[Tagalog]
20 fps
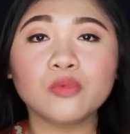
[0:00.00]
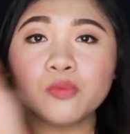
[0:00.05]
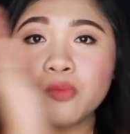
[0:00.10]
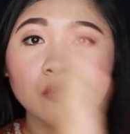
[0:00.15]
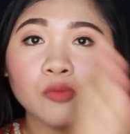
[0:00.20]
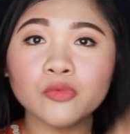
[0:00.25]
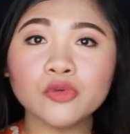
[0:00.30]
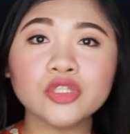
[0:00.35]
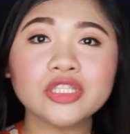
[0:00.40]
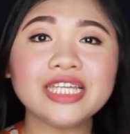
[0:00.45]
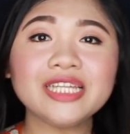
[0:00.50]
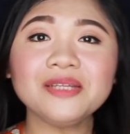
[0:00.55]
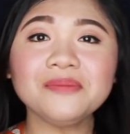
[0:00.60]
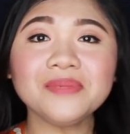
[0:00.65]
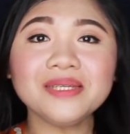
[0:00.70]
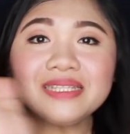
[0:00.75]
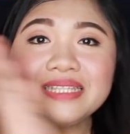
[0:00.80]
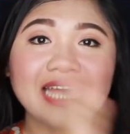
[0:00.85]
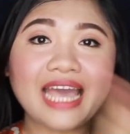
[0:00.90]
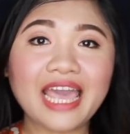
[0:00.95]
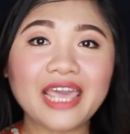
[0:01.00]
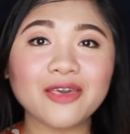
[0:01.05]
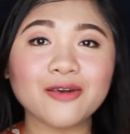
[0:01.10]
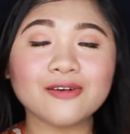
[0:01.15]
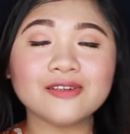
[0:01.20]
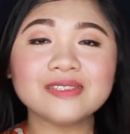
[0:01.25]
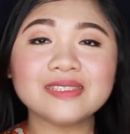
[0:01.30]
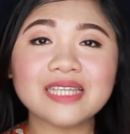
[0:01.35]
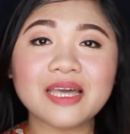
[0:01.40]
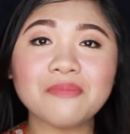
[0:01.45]
Bumunta naman
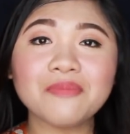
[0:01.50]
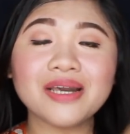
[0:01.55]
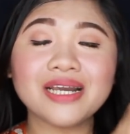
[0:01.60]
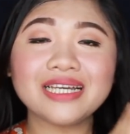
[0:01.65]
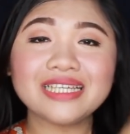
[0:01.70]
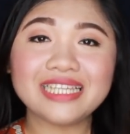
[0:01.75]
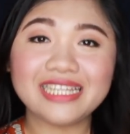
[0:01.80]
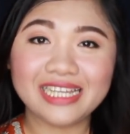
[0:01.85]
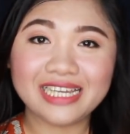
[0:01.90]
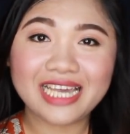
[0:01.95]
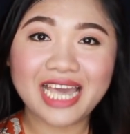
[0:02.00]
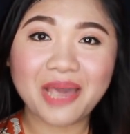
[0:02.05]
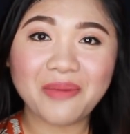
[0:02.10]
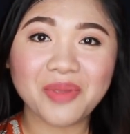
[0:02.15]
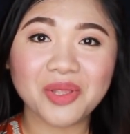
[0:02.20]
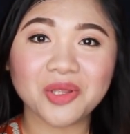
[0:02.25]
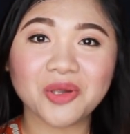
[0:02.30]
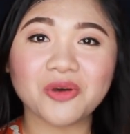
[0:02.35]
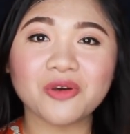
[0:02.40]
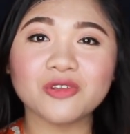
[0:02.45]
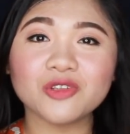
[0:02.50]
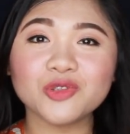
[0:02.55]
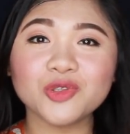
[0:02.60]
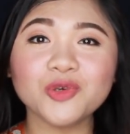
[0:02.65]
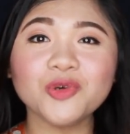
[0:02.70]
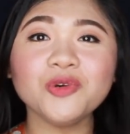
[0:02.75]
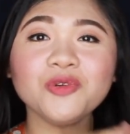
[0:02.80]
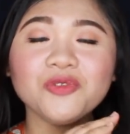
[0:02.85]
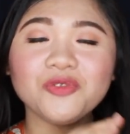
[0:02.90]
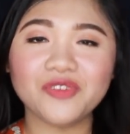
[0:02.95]
tayo sa mga ginagamit ko
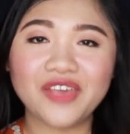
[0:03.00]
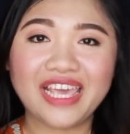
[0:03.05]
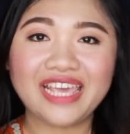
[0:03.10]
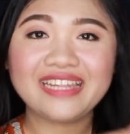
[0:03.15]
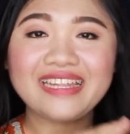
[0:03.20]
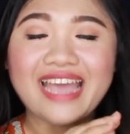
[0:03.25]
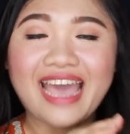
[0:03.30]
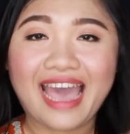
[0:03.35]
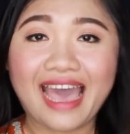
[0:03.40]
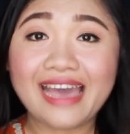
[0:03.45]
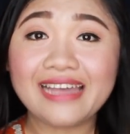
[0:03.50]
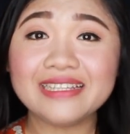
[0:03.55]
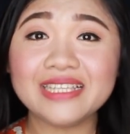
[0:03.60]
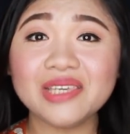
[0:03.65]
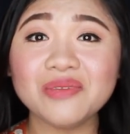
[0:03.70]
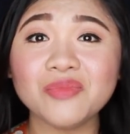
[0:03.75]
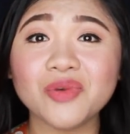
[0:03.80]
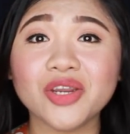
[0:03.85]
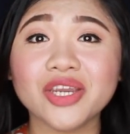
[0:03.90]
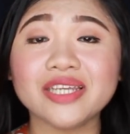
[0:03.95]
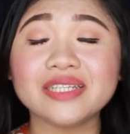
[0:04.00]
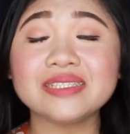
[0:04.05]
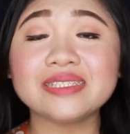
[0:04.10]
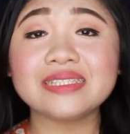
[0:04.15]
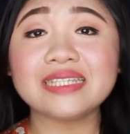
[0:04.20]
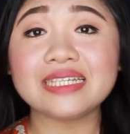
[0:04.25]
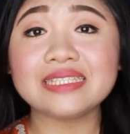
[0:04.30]
to fade acne marks.